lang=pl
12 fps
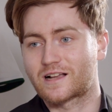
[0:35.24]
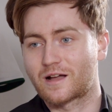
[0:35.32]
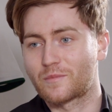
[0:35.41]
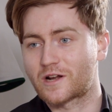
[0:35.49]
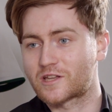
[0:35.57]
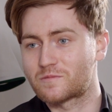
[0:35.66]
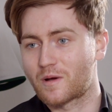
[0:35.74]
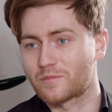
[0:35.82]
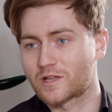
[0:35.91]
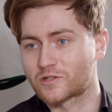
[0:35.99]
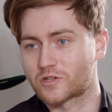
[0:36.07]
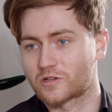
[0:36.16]
zakamarki
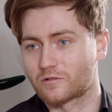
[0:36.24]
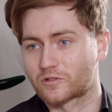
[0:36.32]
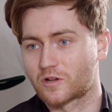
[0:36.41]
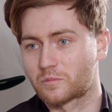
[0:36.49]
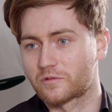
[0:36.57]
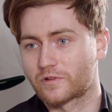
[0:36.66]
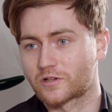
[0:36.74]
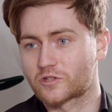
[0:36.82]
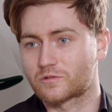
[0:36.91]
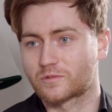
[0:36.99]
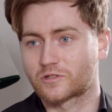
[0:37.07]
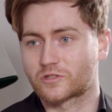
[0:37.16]
pamięci
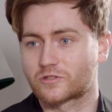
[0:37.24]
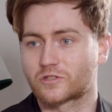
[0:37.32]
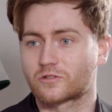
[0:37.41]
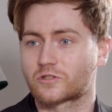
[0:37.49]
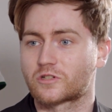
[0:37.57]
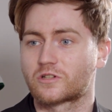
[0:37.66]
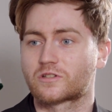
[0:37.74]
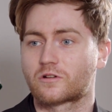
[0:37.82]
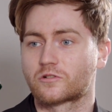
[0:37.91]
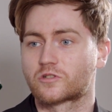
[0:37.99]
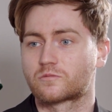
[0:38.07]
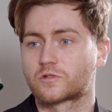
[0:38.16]
odkopywaliśmy, czy, czy to się nie
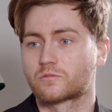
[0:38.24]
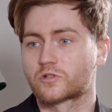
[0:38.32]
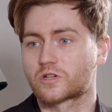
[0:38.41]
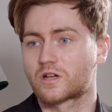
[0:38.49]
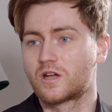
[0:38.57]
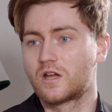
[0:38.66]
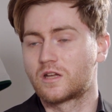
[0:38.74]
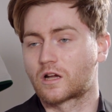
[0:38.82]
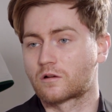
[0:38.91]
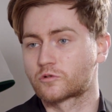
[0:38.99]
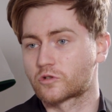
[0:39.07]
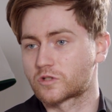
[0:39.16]
skończy być może
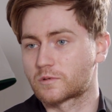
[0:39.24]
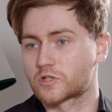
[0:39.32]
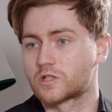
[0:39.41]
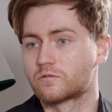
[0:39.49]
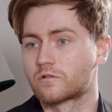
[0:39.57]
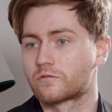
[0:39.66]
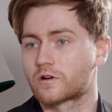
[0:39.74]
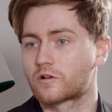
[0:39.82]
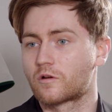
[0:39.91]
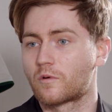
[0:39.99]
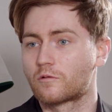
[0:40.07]
jakąś rozpaczliwą walką o